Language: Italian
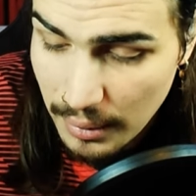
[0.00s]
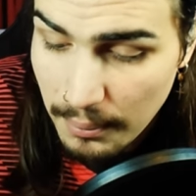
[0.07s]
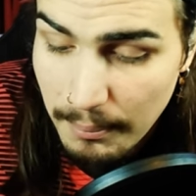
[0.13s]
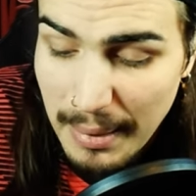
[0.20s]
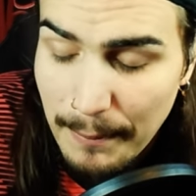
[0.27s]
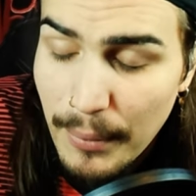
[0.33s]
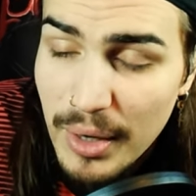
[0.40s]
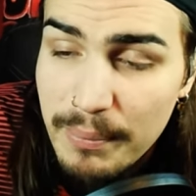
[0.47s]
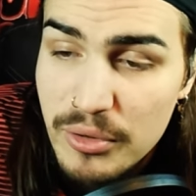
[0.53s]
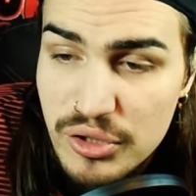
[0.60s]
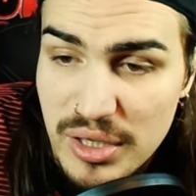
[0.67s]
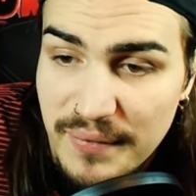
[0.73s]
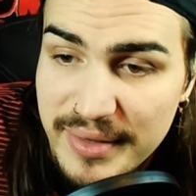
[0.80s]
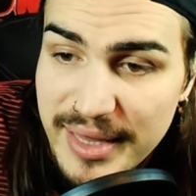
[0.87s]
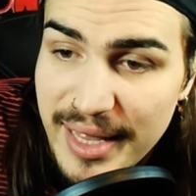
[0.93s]
Ma poi
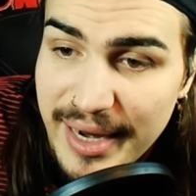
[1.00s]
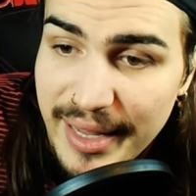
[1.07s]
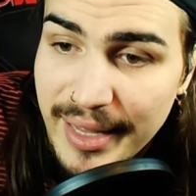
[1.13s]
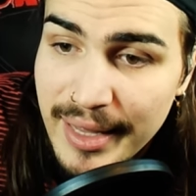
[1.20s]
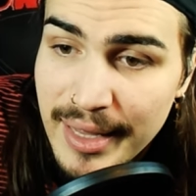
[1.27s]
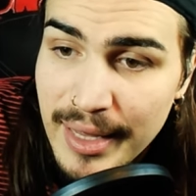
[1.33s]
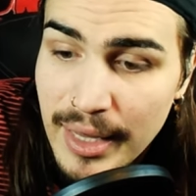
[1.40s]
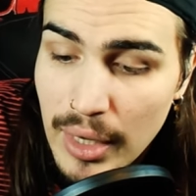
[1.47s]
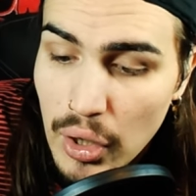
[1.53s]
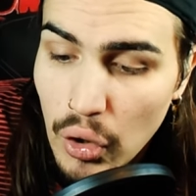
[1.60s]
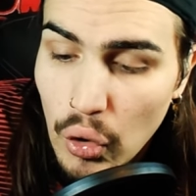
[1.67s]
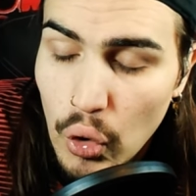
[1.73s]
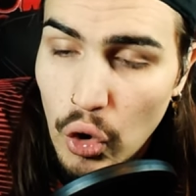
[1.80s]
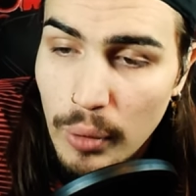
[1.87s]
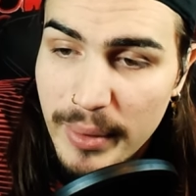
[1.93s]
bisogna vedere
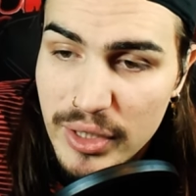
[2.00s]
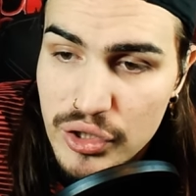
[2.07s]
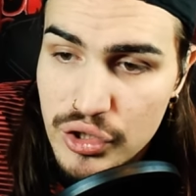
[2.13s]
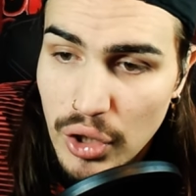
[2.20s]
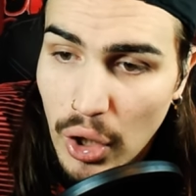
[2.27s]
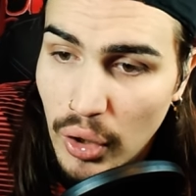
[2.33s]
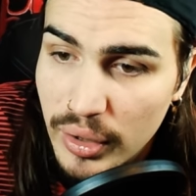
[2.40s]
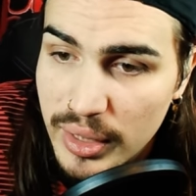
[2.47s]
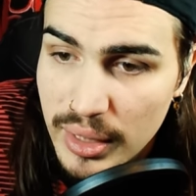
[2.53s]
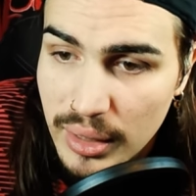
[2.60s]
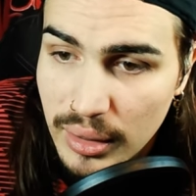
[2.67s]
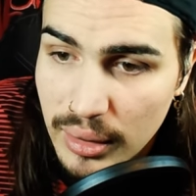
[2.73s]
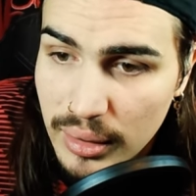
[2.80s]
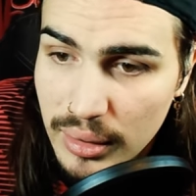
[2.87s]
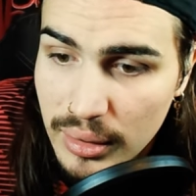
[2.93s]
come
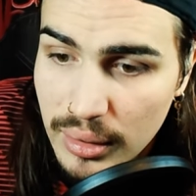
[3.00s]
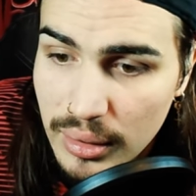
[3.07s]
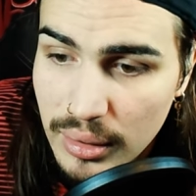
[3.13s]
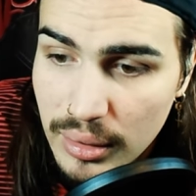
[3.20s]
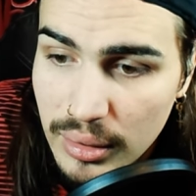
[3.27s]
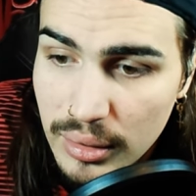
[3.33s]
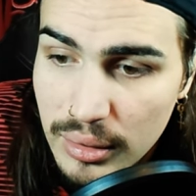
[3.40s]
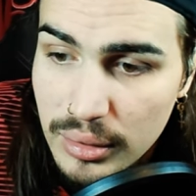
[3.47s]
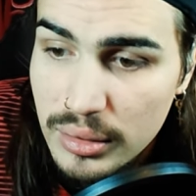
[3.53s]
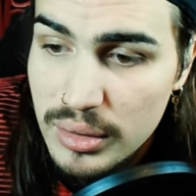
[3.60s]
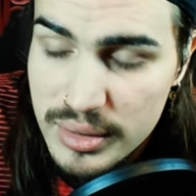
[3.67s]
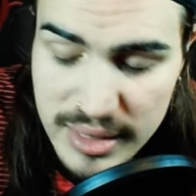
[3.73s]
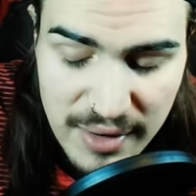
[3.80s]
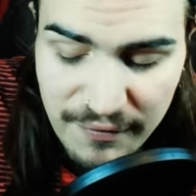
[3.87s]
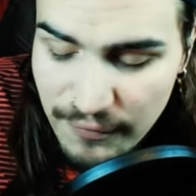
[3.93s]
giochi.
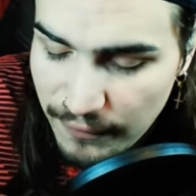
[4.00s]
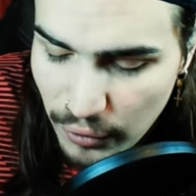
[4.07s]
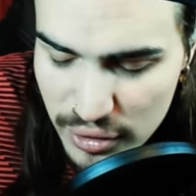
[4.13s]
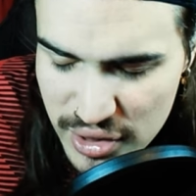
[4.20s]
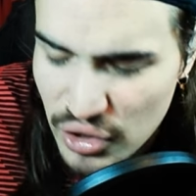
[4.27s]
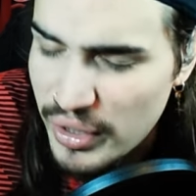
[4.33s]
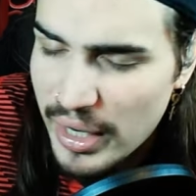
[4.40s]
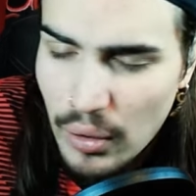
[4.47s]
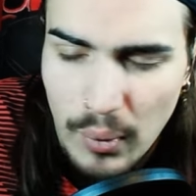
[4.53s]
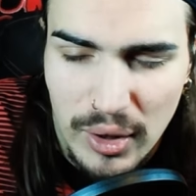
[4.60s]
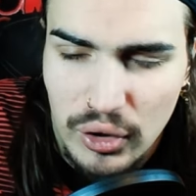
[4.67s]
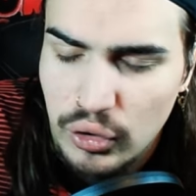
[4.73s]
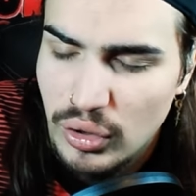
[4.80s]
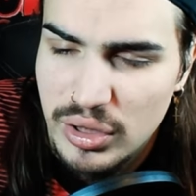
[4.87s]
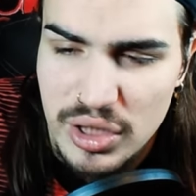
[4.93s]
Se Frosinone è
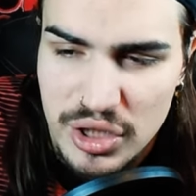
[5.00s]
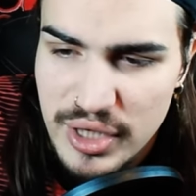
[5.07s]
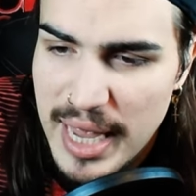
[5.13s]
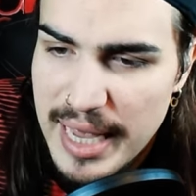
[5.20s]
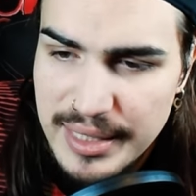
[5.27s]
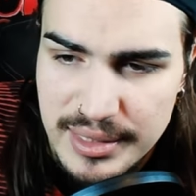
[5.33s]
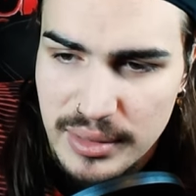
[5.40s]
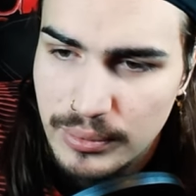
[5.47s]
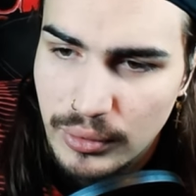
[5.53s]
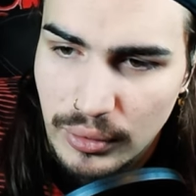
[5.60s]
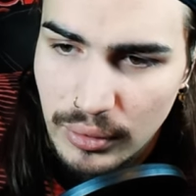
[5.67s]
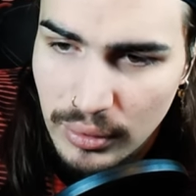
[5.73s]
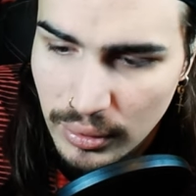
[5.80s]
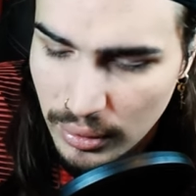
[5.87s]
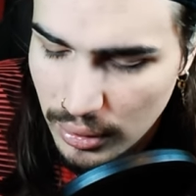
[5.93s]

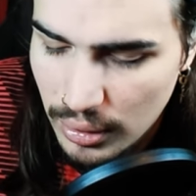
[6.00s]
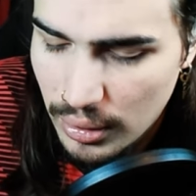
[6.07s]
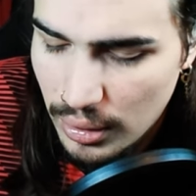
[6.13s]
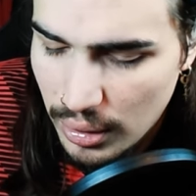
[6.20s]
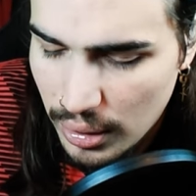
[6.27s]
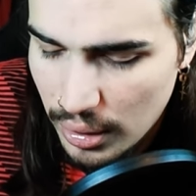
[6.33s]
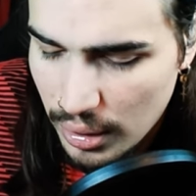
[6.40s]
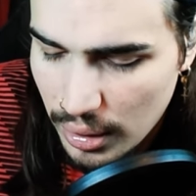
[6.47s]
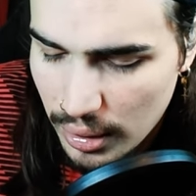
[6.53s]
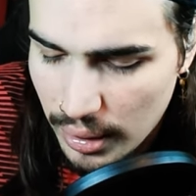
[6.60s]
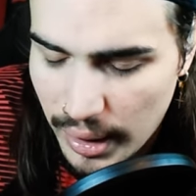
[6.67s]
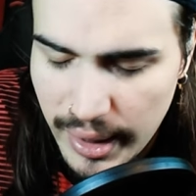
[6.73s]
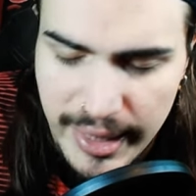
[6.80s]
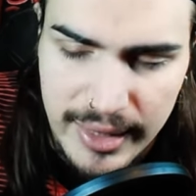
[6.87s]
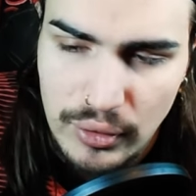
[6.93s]
quattordicesimo
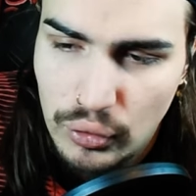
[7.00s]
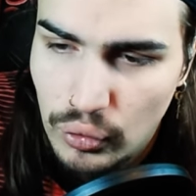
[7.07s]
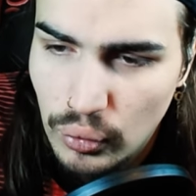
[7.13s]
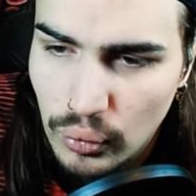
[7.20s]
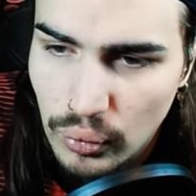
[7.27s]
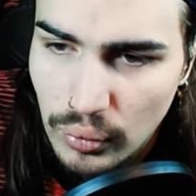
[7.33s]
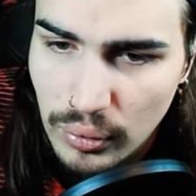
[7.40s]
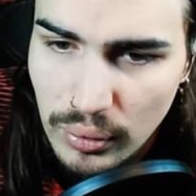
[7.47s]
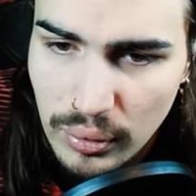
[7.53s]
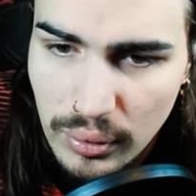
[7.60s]
e tu